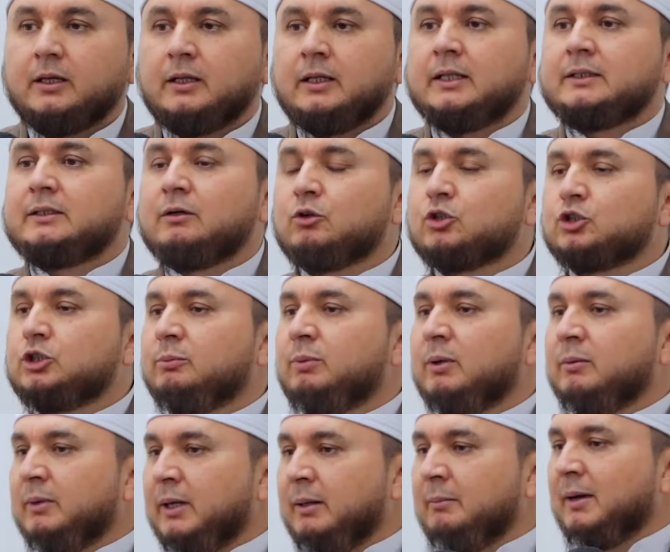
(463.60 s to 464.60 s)
Для того,
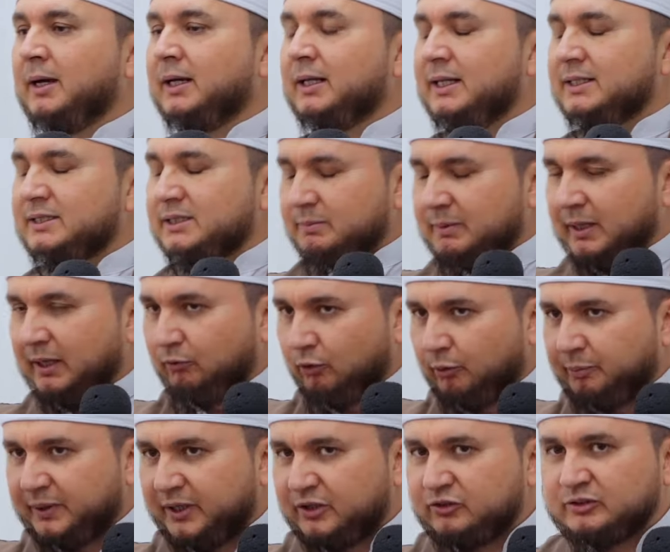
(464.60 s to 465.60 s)
чтобы мы могли себе
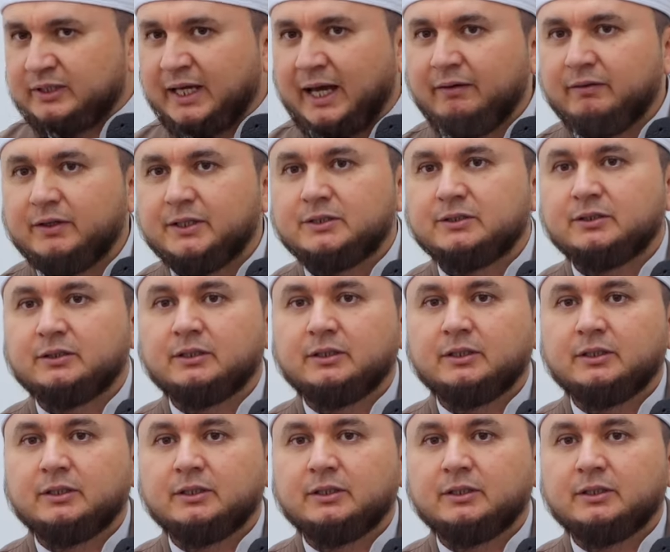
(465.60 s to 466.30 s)
его представить